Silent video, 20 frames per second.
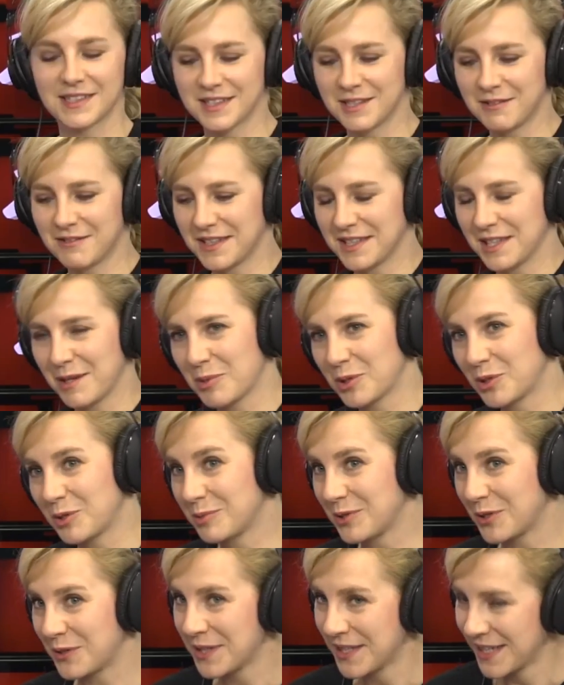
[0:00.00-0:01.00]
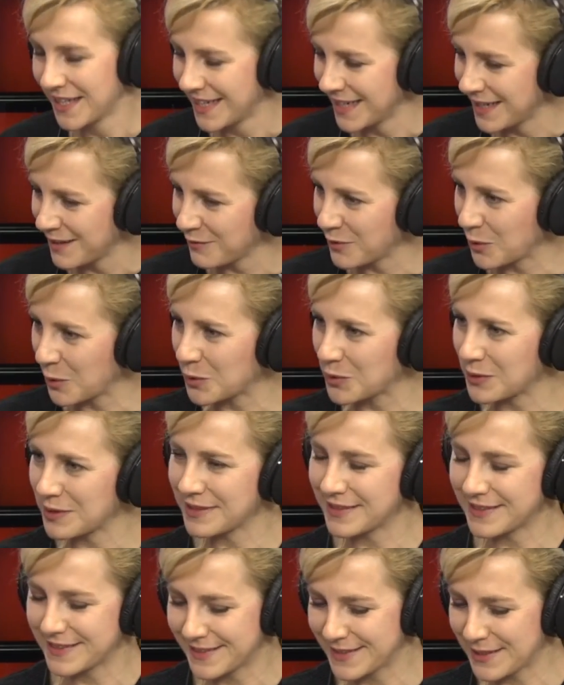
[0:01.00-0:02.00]
Zdecydowanie. Podobno w
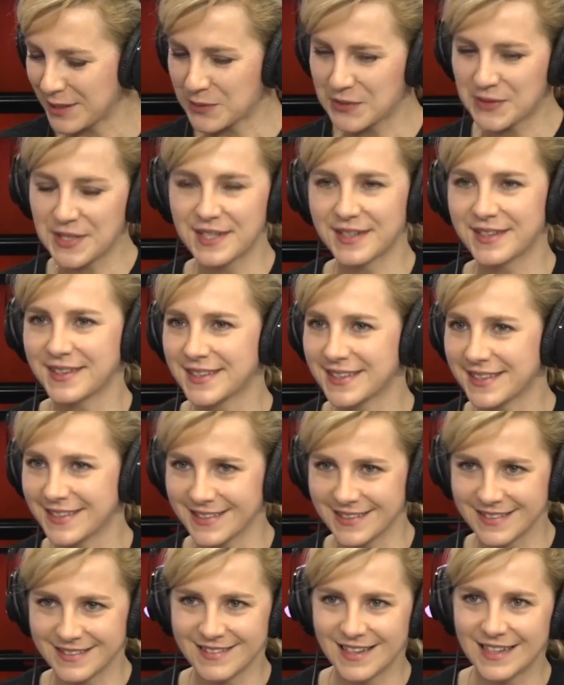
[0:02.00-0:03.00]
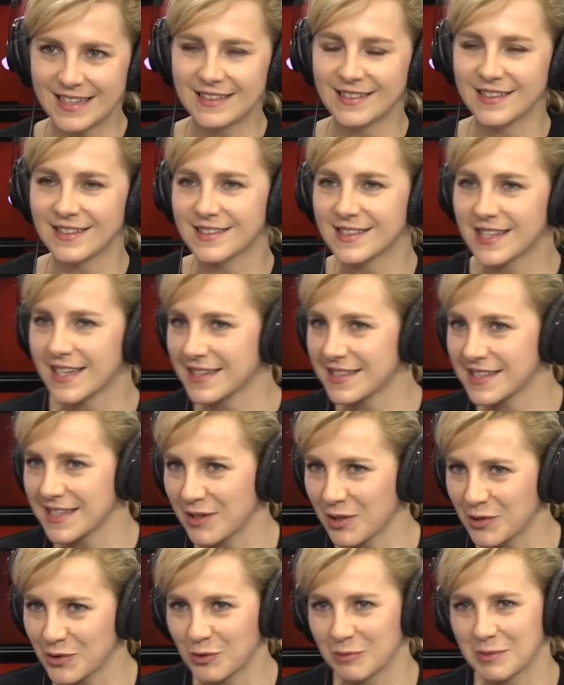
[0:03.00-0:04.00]
różnych e, rozterkach e, na linii
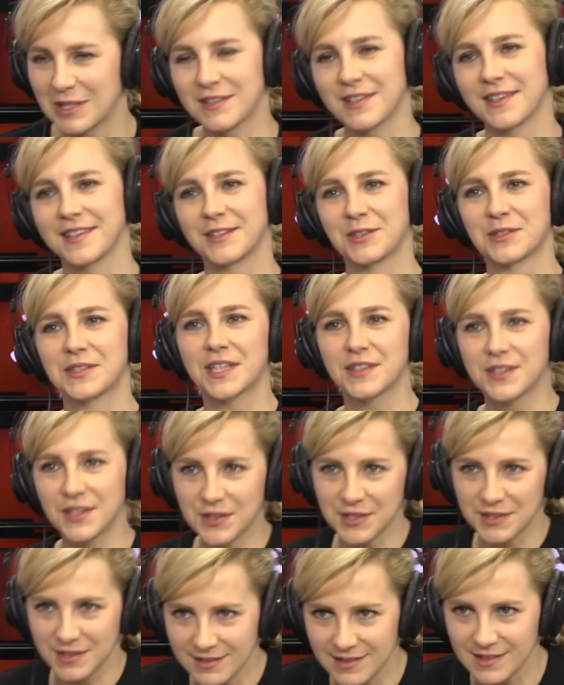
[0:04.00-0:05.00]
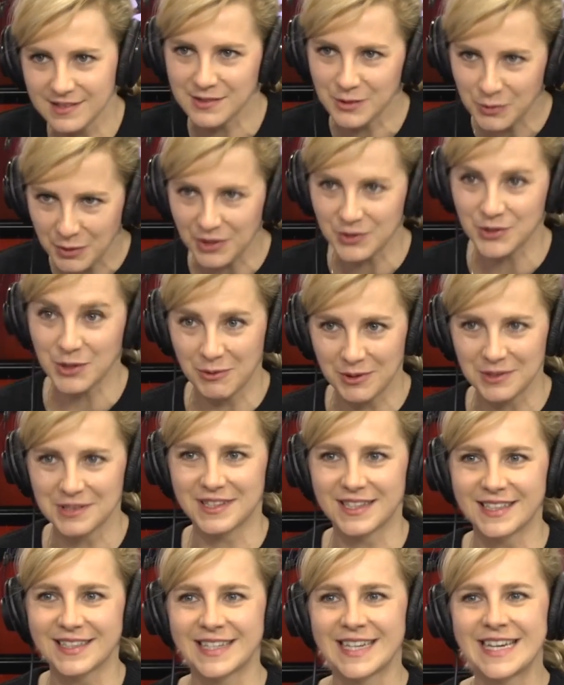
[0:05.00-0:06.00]
serce-rozum i tak ostatecznie decyduje
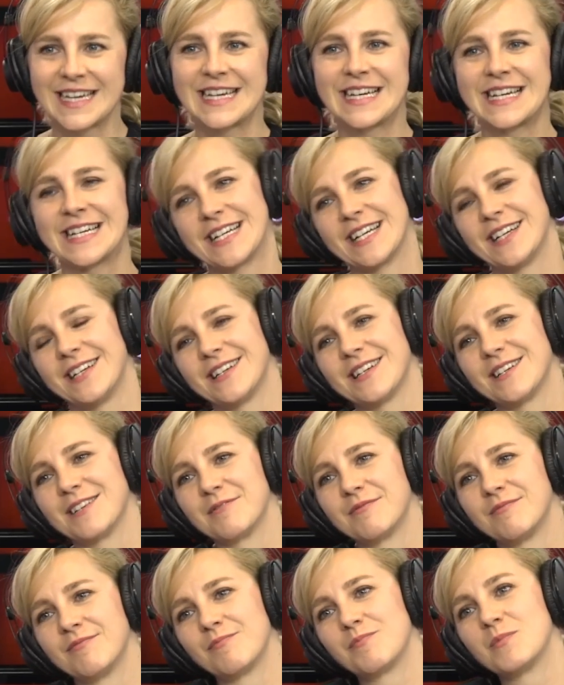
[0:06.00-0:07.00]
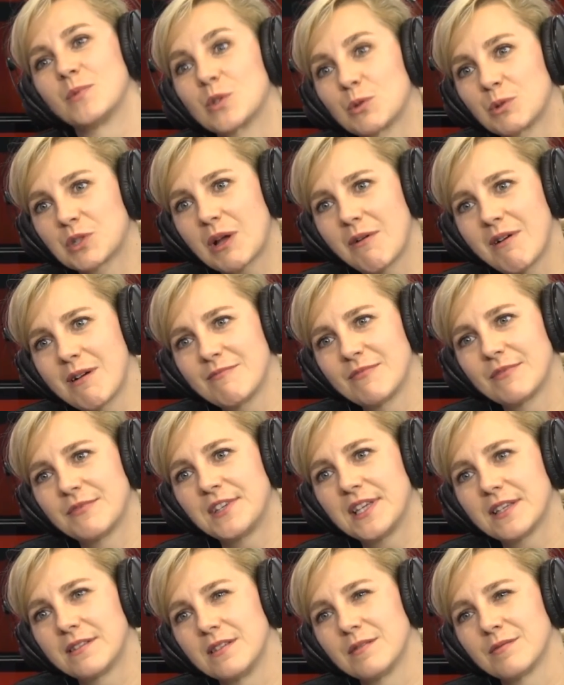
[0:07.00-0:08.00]
żołądek. E, słyszałam
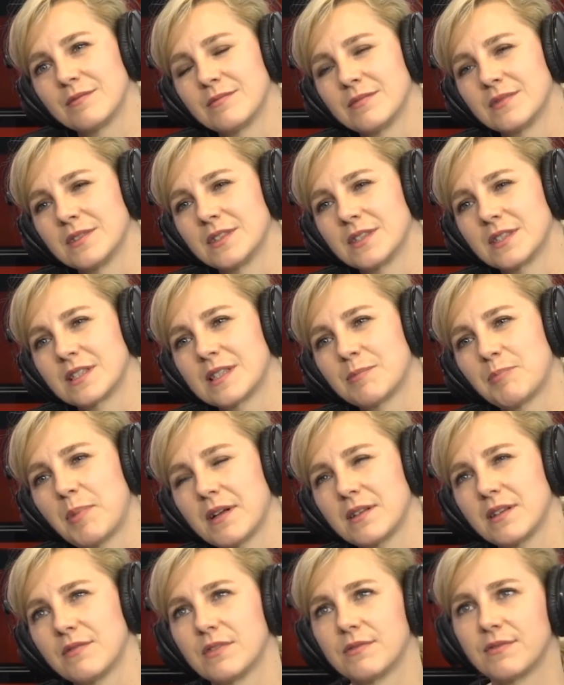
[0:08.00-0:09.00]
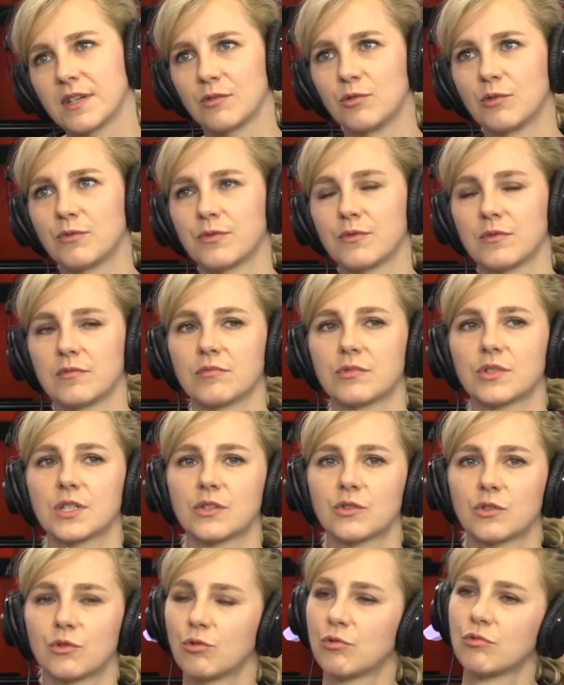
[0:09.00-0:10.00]
w jednym z pani wywiadów,
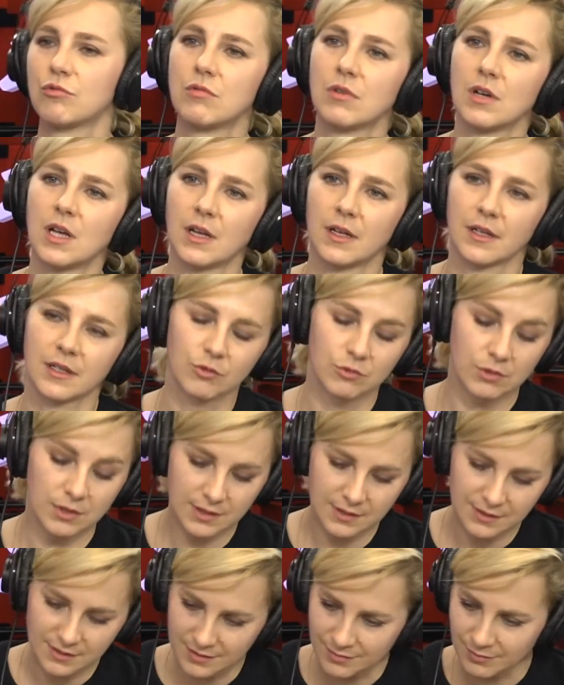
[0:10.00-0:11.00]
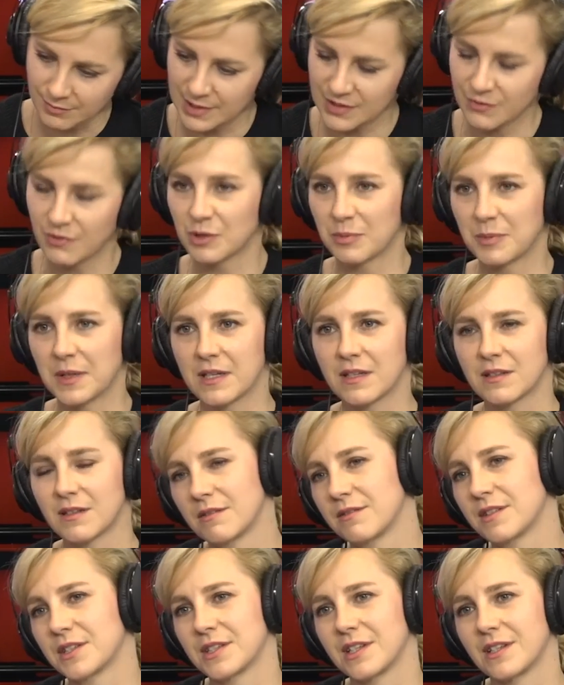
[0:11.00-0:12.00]
że stół który jest bez wątpienia
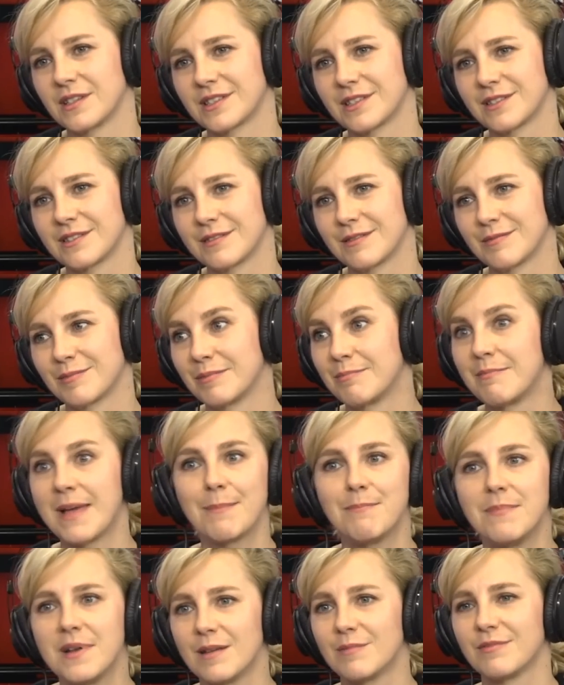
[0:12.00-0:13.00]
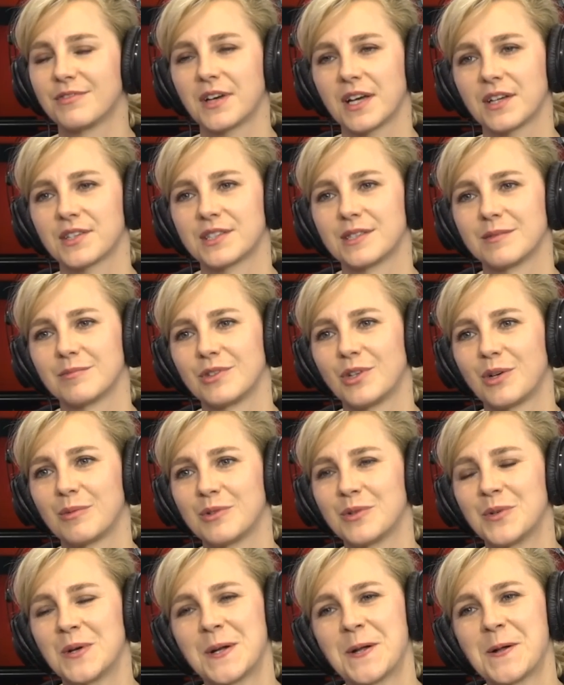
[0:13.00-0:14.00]
najważniejszym meblem w każdym
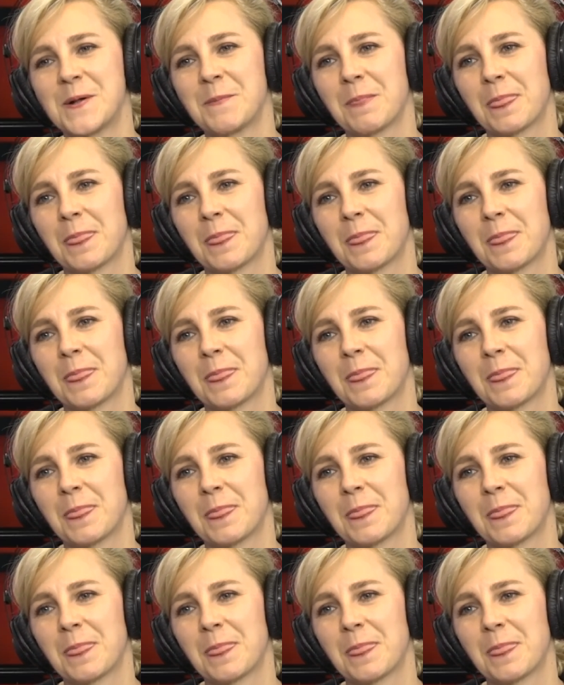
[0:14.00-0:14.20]
domu,